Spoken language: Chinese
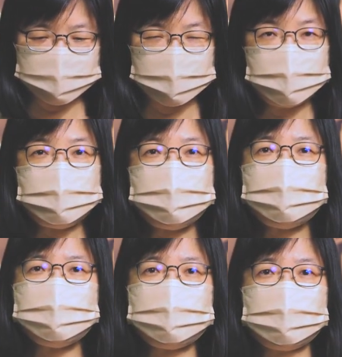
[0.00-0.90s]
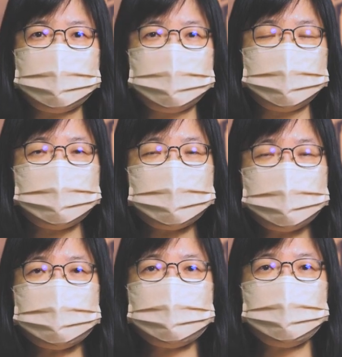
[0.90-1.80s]
因为世界
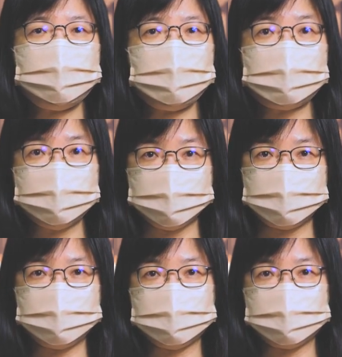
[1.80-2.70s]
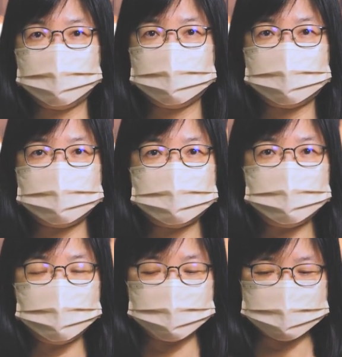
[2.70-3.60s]
天天都有很多很多的
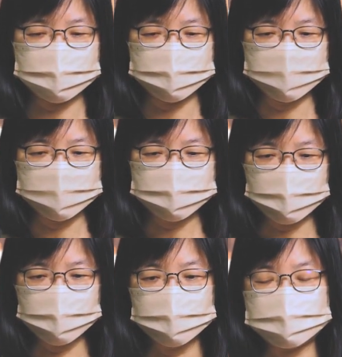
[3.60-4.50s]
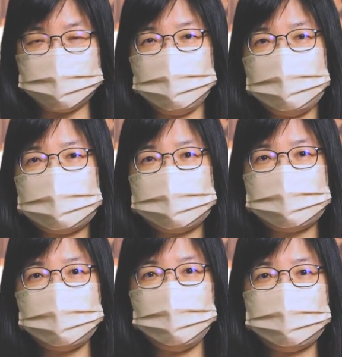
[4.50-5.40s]
事物在诱惑着我们，
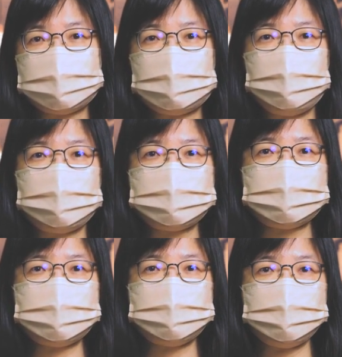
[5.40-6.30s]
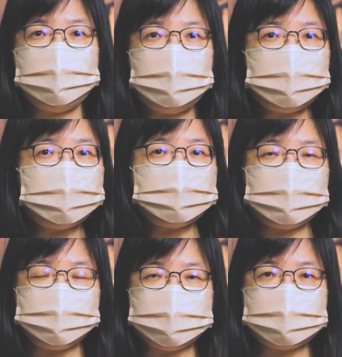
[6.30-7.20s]
我们要先脱离这
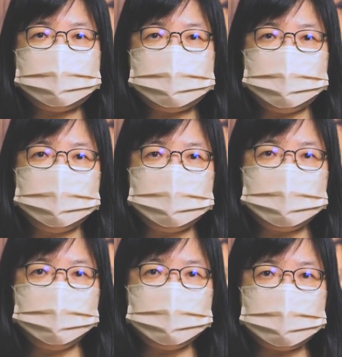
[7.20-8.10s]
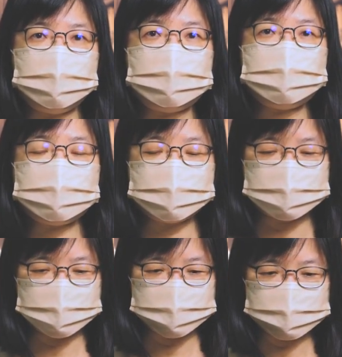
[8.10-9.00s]
个卑贱，生命成为圣
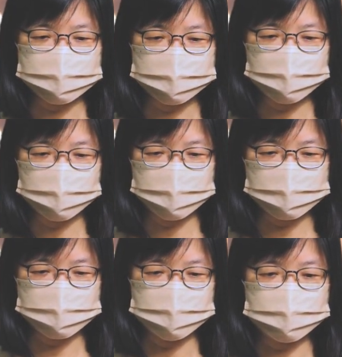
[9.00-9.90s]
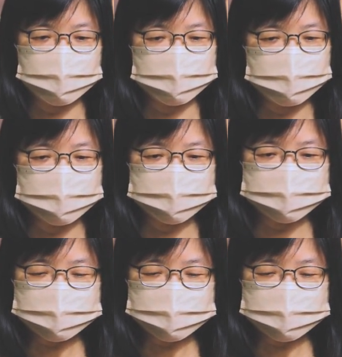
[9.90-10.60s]
洁，才能够被神所用。